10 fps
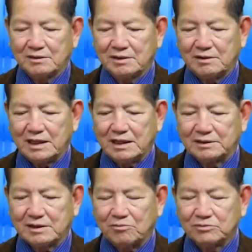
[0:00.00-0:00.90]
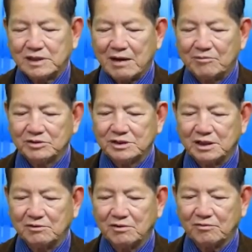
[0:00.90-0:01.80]
kêu là tổng tham mưu
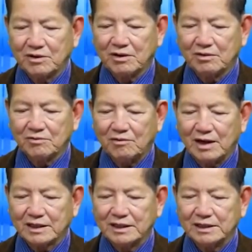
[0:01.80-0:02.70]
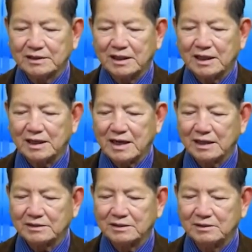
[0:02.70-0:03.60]
trưởng của quân đội của Hoa Kỳ, tức là
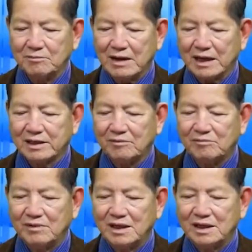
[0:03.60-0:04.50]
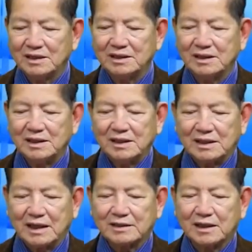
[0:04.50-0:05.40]
đại tướng Maxim Kristof
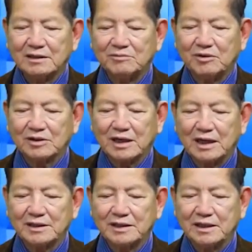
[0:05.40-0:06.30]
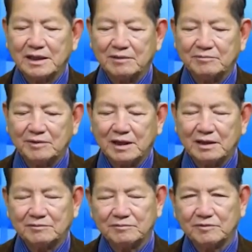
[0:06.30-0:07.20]
đã tới một cái địa điểm
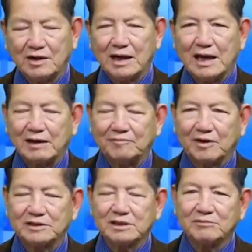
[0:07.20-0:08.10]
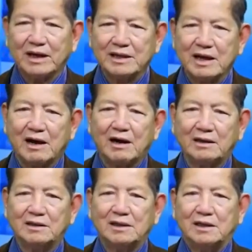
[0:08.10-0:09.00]
gọi là một cái sân bay
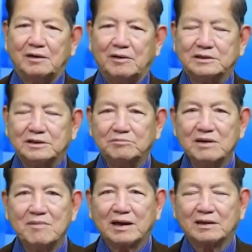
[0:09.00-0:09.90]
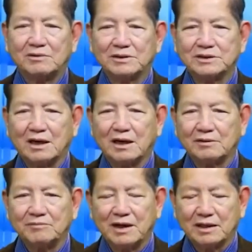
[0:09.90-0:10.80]
nhỏ mà giữ bí mật, không có
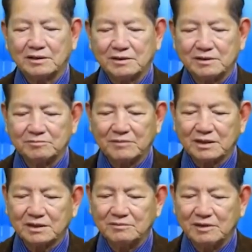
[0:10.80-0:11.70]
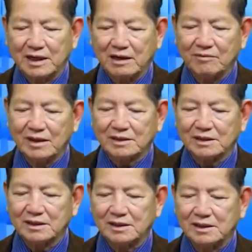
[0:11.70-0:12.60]
cho và bất cứ người nào biết.
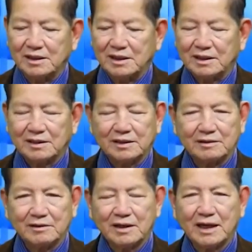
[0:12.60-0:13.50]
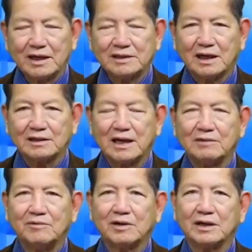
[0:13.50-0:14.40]
Thì nơi đây đã trở
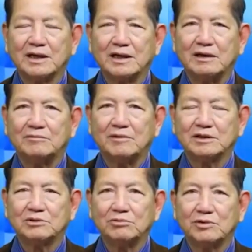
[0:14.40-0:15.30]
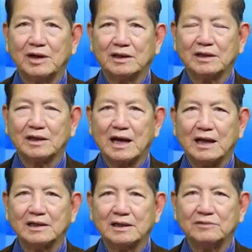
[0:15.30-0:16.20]
thành một cái địa điểm mà trung chuyển tất
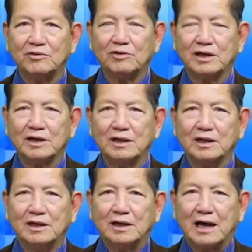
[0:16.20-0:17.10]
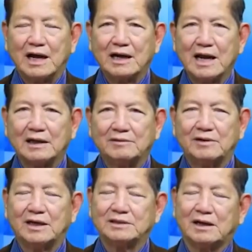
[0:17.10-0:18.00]
cả những cái vũ khí hạng
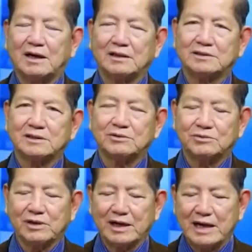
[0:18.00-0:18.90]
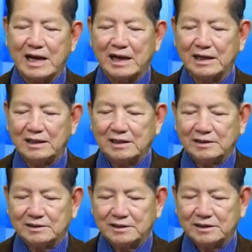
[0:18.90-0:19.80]
nặng cho từ Ukraine.
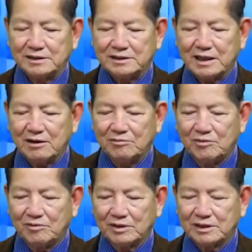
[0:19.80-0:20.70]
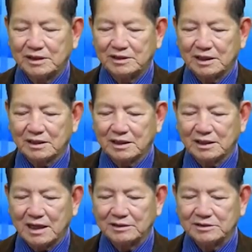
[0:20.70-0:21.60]
Thì theo một nguồn tin rất là thân
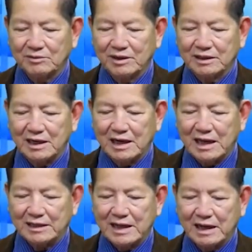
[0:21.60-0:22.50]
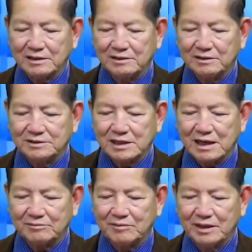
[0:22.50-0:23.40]
cận cho biết rằng là đã gửi
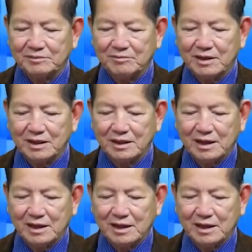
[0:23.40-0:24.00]
sang bên Mỹ,